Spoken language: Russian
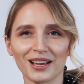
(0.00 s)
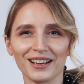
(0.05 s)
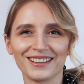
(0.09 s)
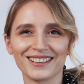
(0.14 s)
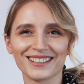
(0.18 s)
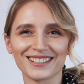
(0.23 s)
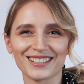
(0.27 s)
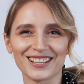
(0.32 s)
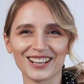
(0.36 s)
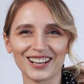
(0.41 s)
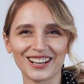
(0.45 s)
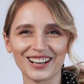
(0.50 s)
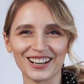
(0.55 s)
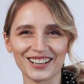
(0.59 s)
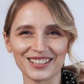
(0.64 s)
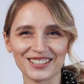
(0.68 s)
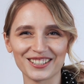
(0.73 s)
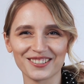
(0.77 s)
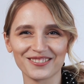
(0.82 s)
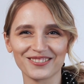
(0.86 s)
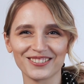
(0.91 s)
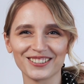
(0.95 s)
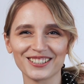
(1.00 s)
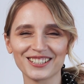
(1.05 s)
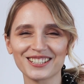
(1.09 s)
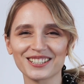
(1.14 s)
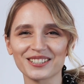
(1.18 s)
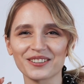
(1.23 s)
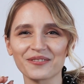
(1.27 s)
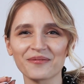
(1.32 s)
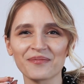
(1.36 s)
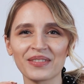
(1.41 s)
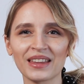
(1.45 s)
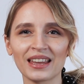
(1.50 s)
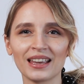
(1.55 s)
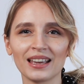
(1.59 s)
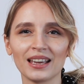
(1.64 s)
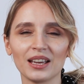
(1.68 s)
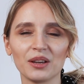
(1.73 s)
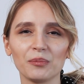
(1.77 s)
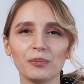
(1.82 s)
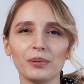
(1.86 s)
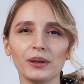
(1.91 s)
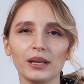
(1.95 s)
за заканчивается.
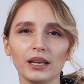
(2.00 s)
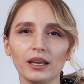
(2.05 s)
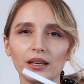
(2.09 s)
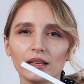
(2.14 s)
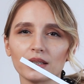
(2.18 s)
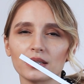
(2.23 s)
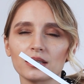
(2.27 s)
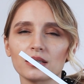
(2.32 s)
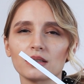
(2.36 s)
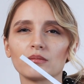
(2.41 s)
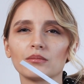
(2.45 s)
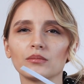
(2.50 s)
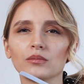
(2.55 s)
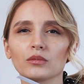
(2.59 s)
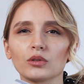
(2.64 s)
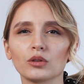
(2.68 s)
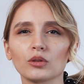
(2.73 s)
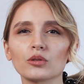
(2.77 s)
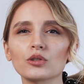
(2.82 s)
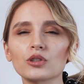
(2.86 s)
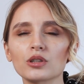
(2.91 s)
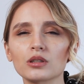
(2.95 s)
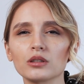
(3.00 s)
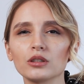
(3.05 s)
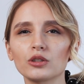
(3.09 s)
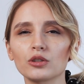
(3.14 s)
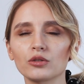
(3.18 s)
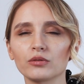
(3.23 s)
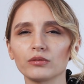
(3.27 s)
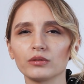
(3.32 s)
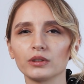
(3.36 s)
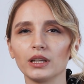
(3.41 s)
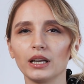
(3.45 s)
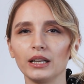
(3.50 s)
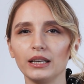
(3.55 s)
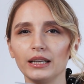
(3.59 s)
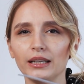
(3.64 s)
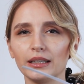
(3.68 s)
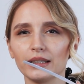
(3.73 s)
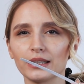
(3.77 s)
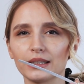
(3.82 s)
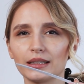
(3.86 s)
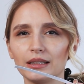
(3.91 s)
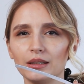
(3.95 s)
Перец тоже слышу в
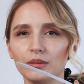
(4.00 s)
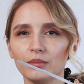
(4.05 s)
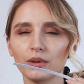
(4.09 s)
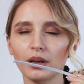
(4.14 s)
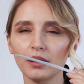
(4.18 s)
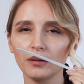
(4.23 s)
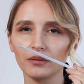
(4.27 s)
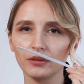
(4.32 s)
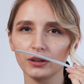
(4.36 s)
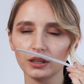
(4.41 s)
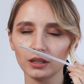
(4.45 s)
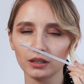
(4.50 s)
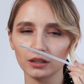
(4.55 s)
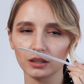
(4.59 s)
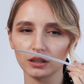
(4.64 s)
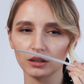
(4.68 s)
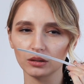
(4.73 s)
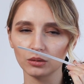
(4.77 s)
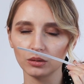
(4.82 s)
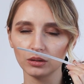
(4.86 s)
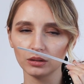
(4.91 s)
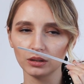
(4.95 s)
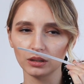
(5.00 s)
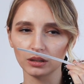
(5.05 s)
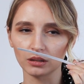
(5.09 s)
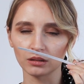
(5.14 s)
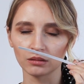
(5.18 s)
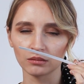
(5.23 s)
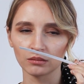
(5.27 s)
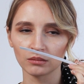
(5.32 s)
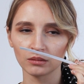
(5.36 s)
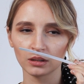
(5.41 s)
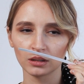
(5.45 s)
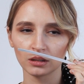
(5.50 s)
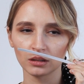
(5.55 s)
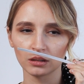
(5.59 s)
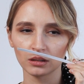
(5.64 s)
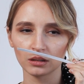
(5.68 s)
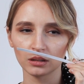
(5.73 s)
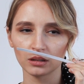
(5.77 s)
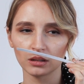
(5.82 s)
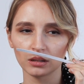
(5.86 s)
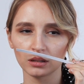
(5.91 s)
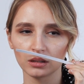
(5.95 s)
отдалении. Для меня верхние ноты
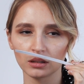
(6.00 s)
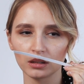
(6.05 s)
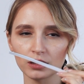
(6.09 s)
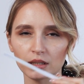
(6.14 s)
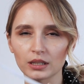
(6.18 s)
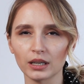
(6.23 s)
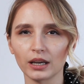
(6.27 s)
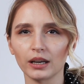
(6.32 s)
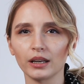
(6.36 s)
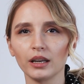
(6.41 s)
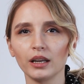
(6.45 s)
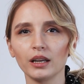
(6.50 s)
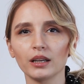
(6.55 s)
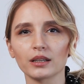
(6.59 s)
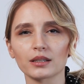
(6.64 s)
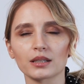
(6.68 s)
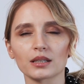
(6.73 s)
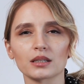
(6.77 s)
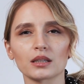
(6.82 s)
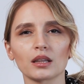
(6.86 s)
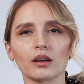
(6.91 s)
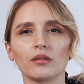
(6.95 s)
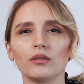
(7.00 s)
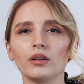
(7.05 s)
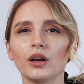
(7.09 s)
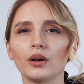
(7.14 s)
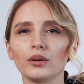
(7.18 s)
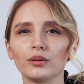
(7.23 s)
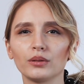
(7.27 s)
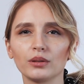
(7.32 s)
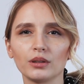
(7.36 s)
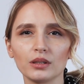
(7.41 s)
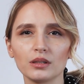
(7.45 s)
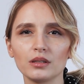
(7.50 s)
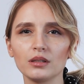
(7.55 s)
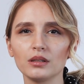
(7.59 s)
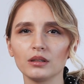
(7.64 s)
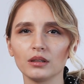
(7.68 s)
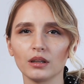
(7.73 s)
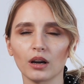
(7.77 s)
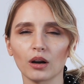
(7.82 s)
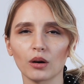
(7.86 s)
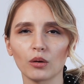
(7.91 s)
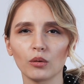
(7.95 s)
скорее составляют
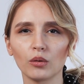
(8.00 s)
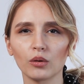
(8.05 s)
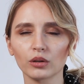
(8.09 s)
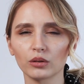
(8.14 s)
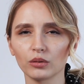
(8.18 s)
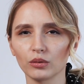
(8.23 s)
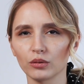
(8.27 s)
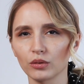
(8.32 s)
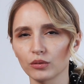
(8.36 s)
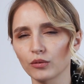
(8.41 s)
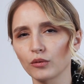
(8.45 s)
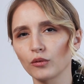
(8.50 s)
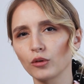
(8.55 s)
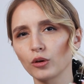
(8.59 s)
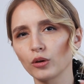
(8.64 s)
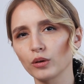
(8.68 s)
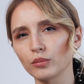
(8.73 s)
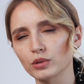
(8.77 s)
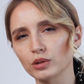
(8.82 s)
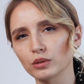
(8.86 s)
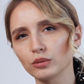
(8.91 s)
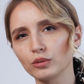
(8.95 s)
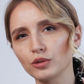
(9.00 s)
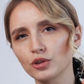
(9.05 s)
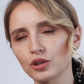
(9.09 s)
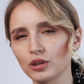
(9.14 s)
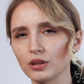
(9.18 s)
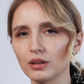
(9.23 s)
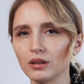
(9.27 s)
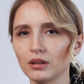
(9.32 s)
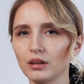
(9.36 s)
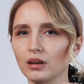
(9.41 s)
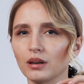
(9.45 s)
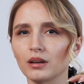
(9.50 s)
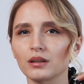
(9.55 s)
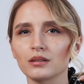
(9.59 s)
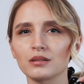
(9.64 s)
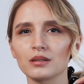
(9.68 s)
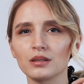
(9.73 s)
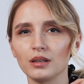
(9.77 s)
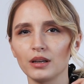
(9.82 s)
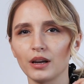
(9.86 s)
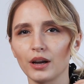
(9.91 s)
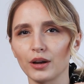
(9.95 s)
единый аккорд, но ни в коем случае не
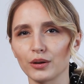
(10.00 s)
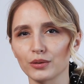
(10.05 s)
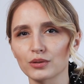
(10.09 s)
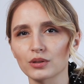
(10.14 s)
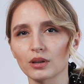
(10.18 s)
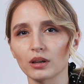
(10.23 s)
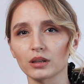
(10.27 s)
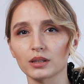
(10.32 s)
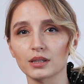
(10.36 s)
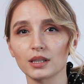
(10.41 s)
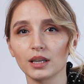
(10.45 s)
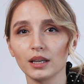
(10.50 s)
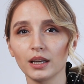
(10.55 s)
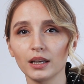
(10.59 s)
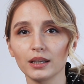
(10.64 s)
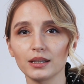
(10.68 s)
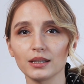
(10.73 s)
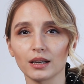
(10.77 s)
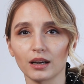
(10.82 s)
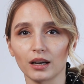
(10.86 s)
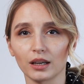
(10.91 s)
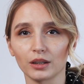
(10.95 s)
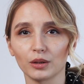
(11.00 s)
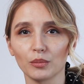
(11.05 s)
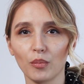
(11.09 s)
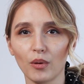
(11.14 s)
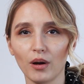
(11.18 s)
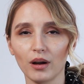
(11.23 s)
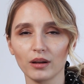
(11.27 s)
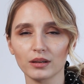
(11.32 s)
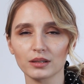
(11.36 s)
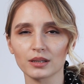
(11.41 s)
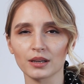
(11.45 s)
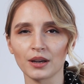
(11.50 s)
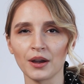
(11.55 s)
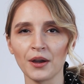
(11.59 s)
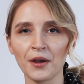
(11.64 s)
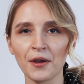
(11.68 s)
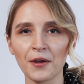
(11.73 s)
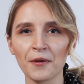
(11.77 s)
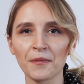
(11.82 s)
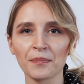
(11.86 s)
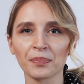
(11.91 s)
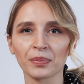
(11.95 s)
отделяются от средних, от базы.
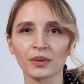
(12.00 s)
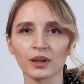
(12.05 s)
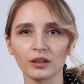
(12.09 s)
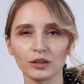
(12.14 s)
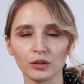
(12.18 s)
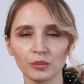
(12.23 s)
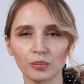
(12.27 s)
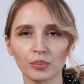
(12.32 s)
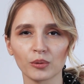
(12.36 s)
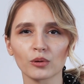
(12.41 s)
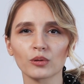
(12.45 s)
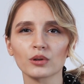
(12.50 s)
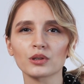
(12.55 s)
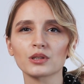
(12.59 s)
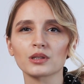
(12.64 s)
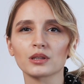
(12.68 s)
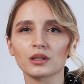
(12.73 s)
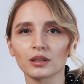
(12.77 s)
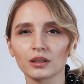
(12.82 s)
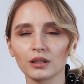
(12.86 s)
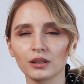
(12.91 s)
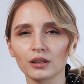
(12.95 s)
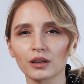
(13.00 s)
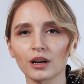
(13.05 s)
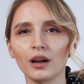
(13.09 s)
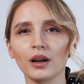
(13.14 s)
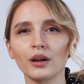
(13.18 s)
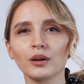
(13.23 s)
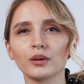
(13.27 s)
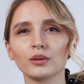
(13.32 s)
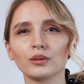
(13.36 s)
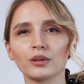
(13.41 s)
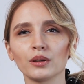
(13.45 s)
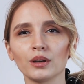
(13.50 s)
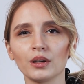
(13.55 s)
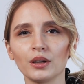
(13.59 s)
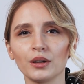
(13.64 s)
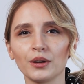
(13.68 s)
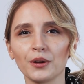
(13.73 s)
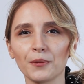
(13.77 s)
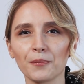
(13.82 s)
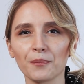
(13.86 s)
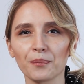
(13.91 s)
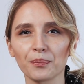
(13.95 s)
Они просто играют
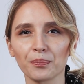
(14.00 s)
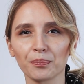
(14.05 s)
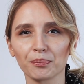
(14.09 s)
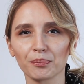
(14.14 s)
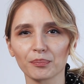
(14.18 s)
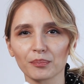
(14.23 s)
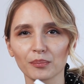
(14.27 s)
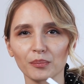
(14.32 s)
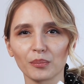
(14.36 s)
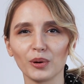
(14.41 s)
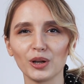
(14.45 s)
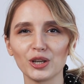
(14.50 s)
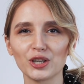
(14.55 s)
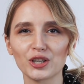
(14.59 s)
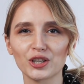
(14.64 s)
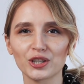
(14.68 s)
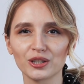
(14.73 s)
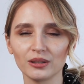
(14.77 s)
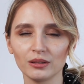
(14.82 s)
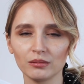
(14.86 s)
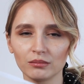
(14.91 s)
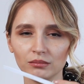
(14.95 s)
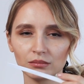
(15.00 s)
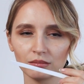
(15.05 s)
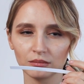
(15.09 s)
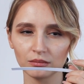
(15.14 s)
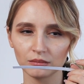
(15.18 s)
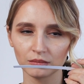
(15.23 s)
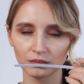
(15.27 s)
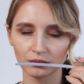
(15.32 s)
большим,